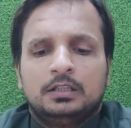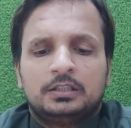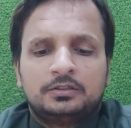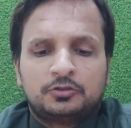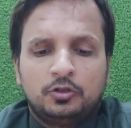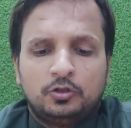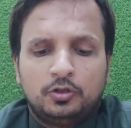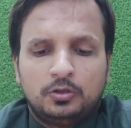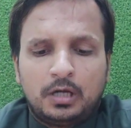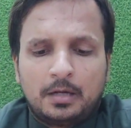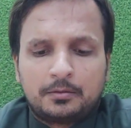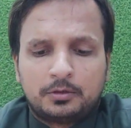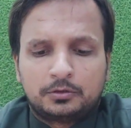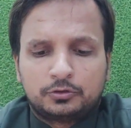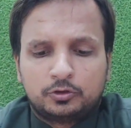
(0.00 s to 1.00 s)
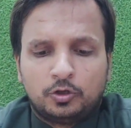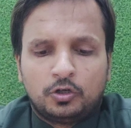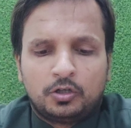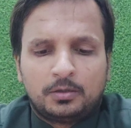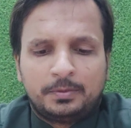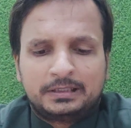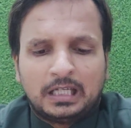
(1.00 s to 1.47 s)
इसको आपको
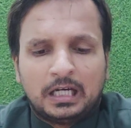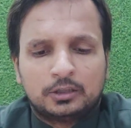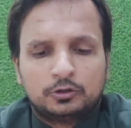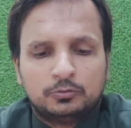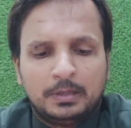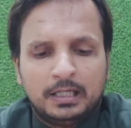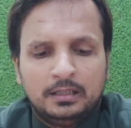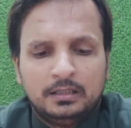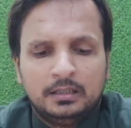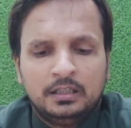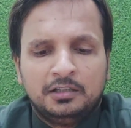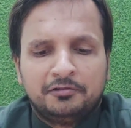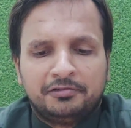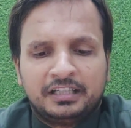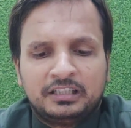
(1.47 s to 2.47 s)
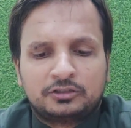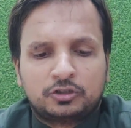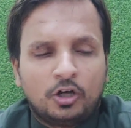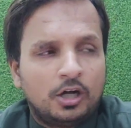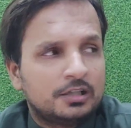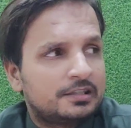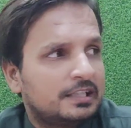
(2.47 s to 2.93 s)
स्कोर बता दूं मैं फिल
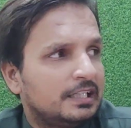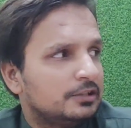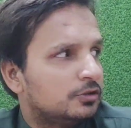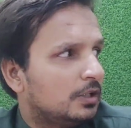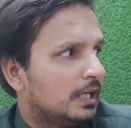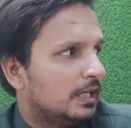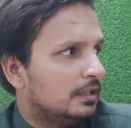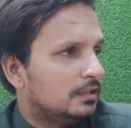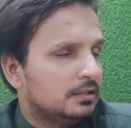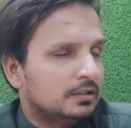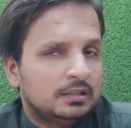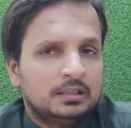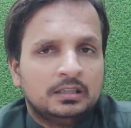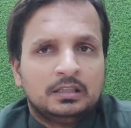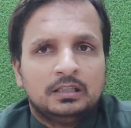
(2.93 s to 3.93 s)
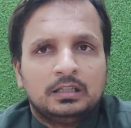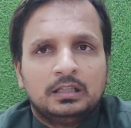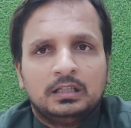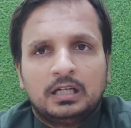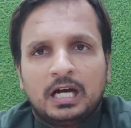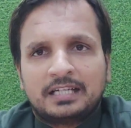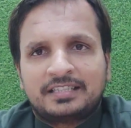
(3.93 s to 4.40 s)
सॉल्ट ने जो है
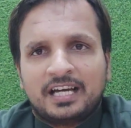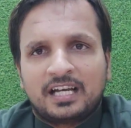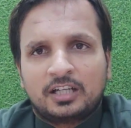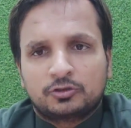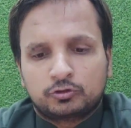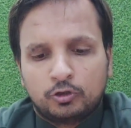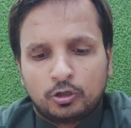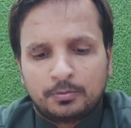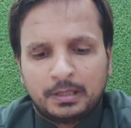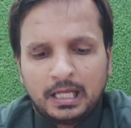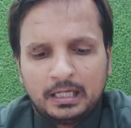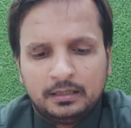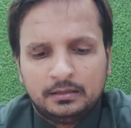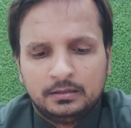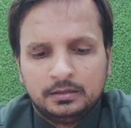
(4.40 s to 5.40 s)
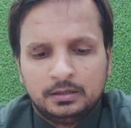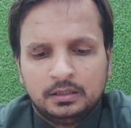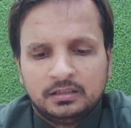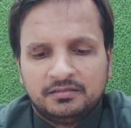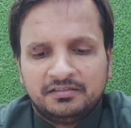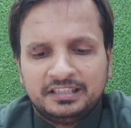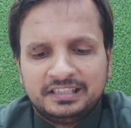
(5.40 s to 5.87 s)
अठारह स्कोर बनाए
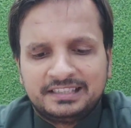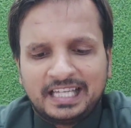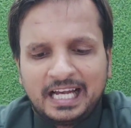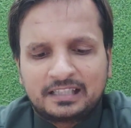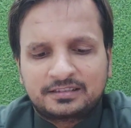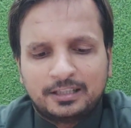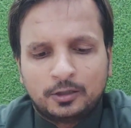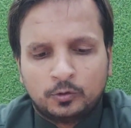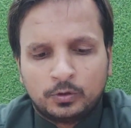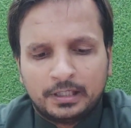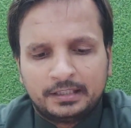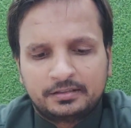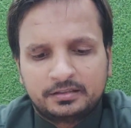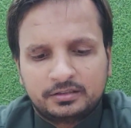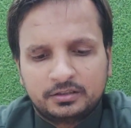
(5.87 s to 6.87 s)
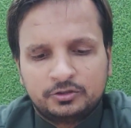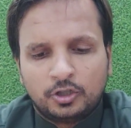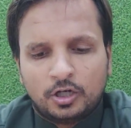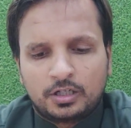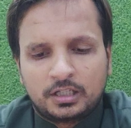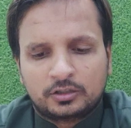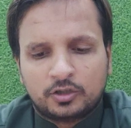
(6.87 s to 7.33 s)
विल जैक्स ने उन्नीस
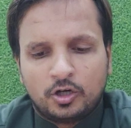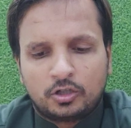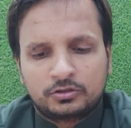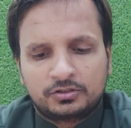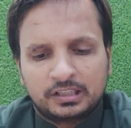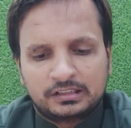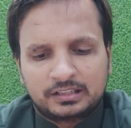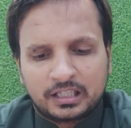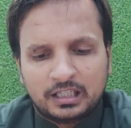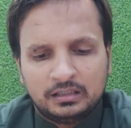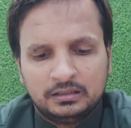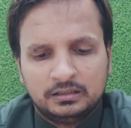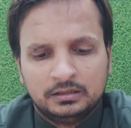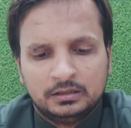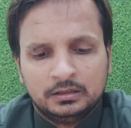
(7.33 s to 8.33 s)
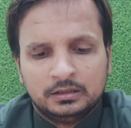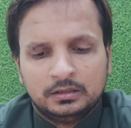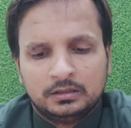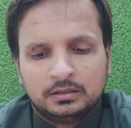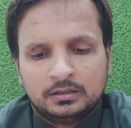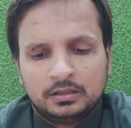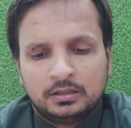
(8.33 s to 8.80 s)
जॉर्डन कॉक्स
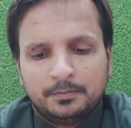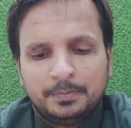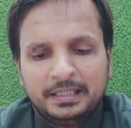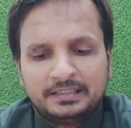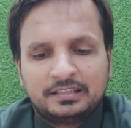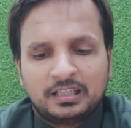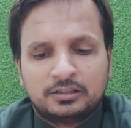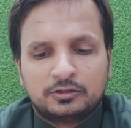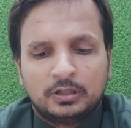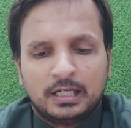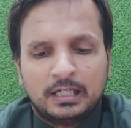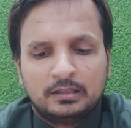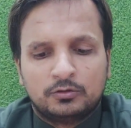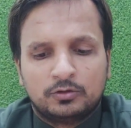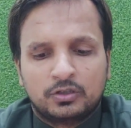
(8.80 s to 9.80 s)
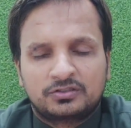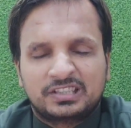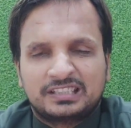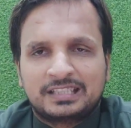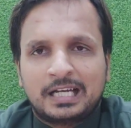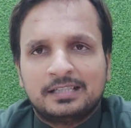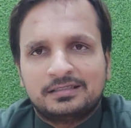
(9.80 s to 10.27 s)
सत्रह बेथल जो हैं उन्होंने
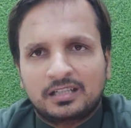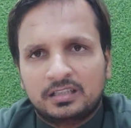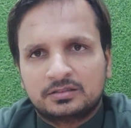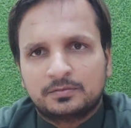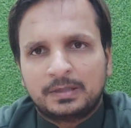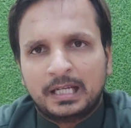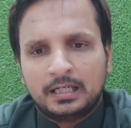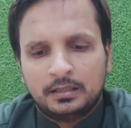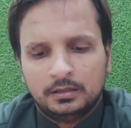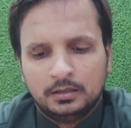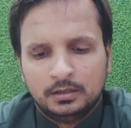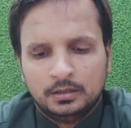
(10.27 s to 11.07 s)
सत्ताईस रन बनाए